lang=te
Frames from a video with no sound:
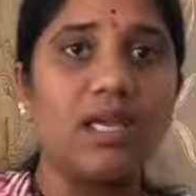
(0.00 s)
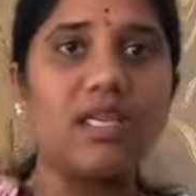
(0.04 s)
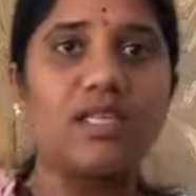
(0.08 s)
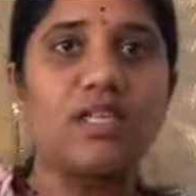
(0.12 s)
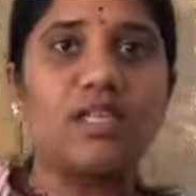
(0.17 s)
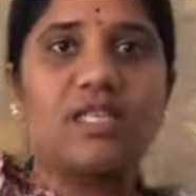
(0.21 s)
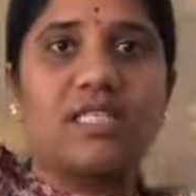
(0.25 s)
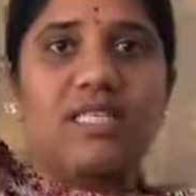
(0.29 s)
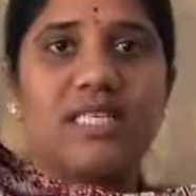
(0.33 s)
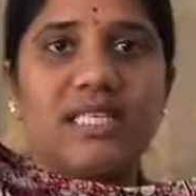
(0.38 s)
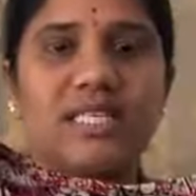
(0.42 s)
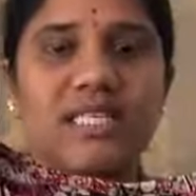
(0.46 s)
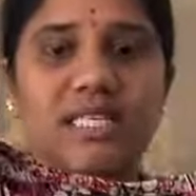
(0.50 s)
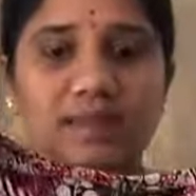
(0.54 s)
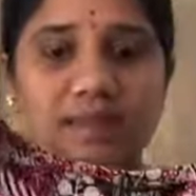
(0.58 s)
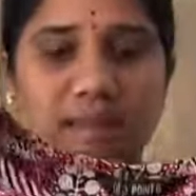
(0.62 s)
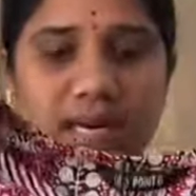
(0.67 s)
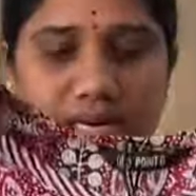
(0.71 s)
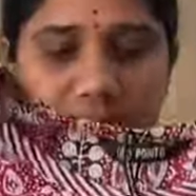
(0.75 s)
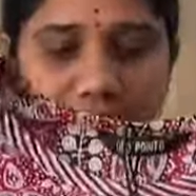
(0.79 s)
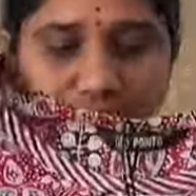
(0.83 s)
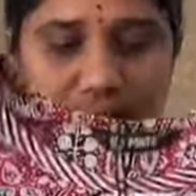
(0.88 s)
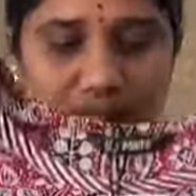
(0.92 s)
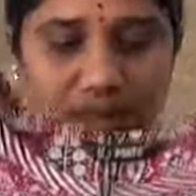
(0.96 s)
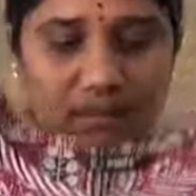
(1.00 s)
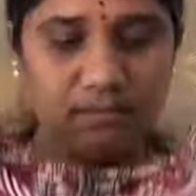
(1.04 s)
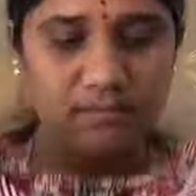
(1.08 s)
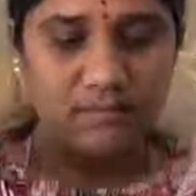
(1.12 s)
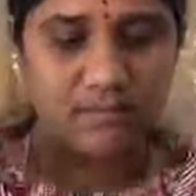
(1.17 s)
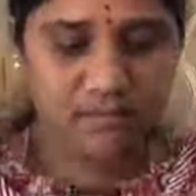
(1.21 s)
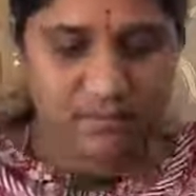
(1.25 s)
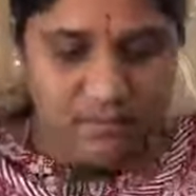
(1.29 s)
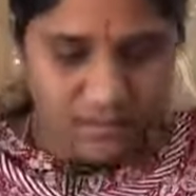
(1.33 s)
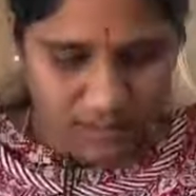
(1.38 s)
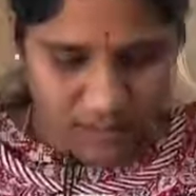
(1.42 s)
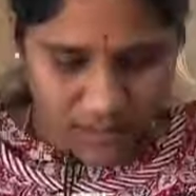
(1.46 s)
ఇది వచ్చేసి మనకి
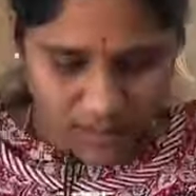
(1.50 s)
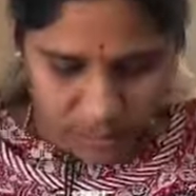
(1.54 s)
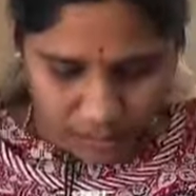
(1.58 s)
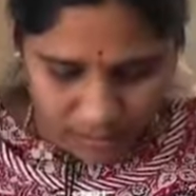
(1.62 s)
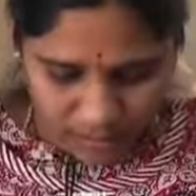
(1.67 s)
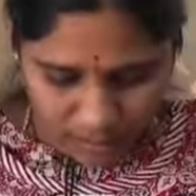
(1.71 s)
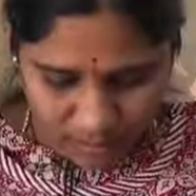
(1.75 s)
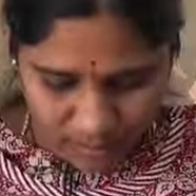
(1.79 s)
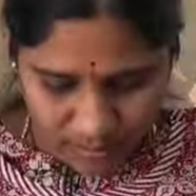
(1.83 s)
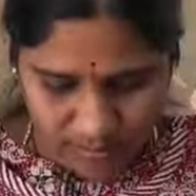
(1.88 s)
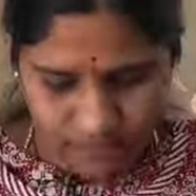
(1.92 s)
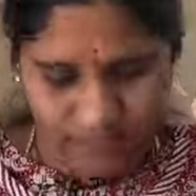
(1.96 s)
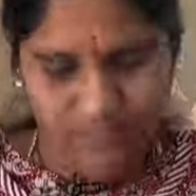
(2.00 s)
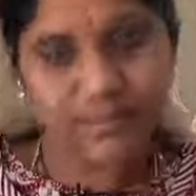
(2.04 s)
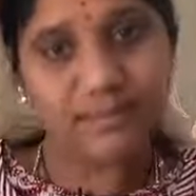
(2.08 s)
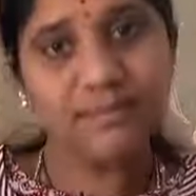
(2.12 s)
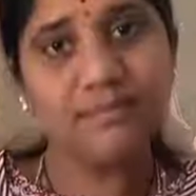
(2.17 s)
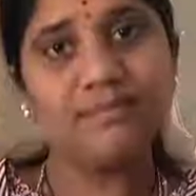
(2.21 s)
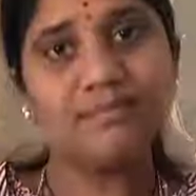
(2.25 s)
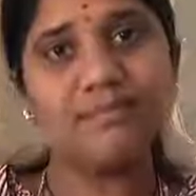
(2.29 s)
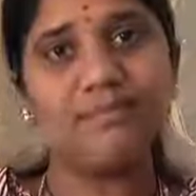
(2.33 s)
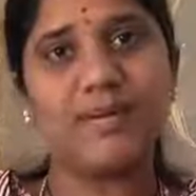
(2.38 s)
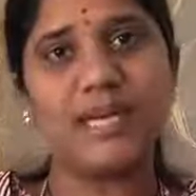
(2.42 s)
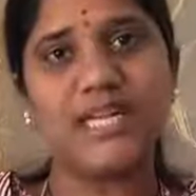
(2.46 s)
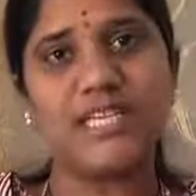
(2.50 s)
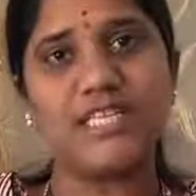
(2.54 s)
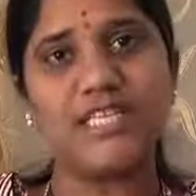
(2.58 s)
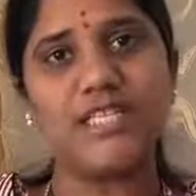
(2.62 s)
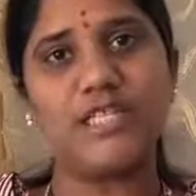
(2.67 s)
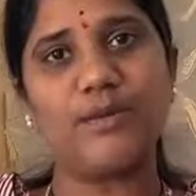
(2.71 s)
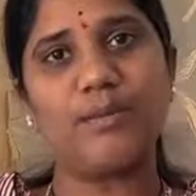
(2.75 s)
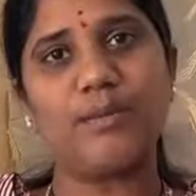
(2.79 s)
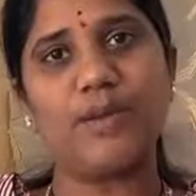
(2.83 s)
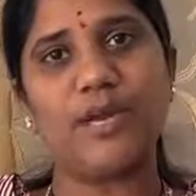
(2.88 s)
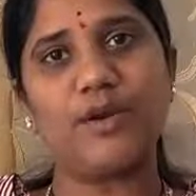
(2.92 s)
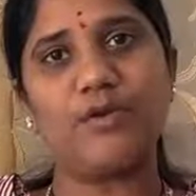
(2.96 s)

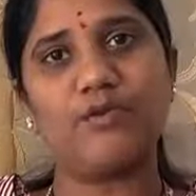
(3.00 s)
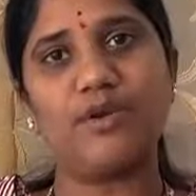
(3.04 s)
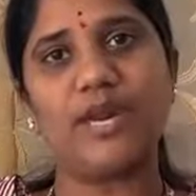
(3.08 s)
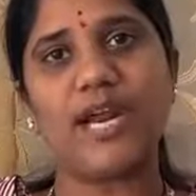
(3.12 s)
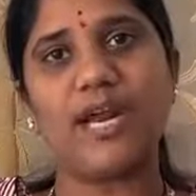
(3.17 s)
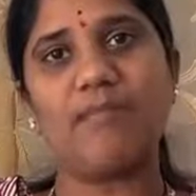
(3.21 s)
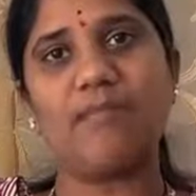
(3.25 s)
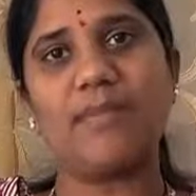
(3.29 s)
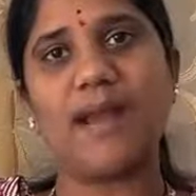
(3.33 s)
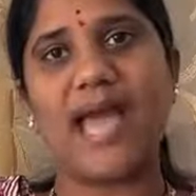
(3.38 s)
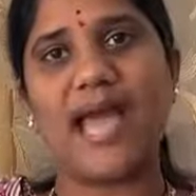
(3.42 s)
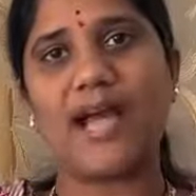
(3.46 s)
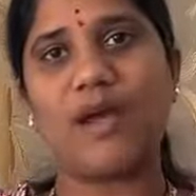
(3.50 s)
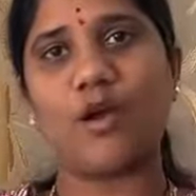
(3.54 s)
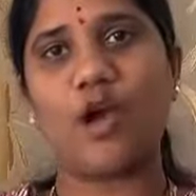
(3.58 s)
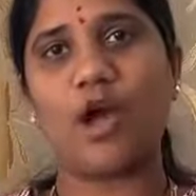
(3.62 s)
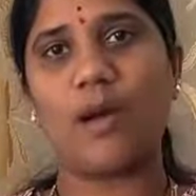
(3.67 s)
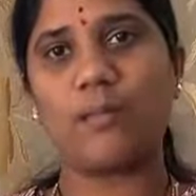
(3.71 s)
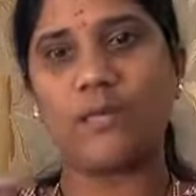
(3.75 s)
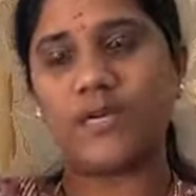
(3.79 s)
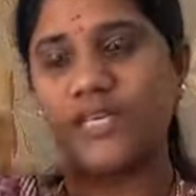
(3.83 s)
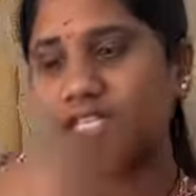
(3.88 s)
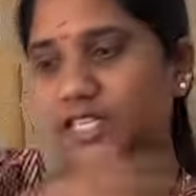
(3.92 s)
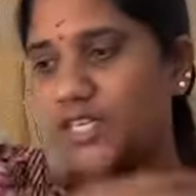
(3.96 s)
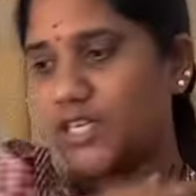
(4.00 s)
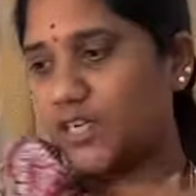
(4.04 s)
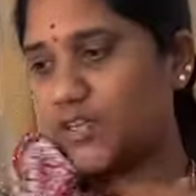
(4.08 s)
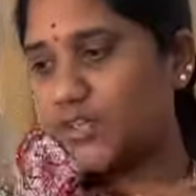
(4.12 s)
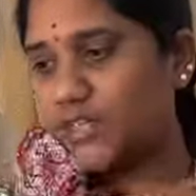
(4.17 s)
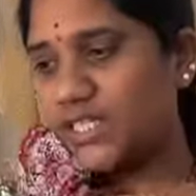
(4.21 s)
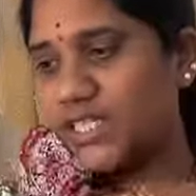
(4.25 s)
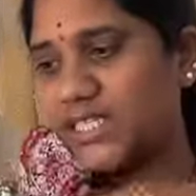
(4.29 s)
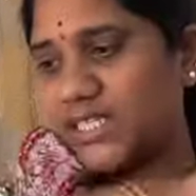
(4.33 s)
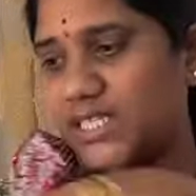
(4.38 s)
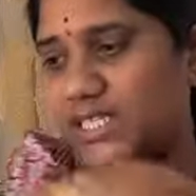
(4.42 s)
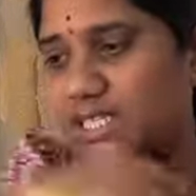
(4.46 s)
మంచి మెరూన్ అండ్ బ్లాక్ లో
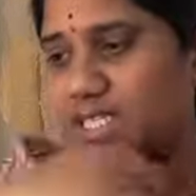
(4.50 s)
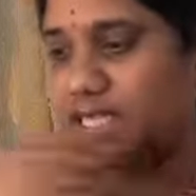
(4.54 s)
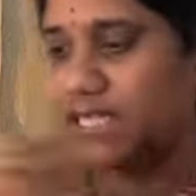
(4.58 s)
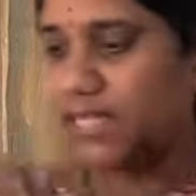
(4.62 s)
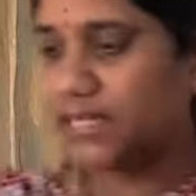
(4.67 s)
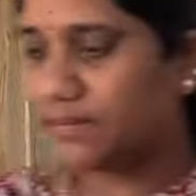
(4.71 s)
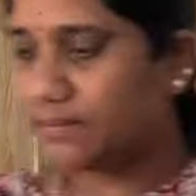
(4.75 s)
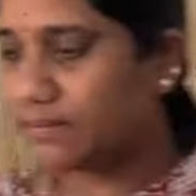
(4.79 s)
వచ్చేసింది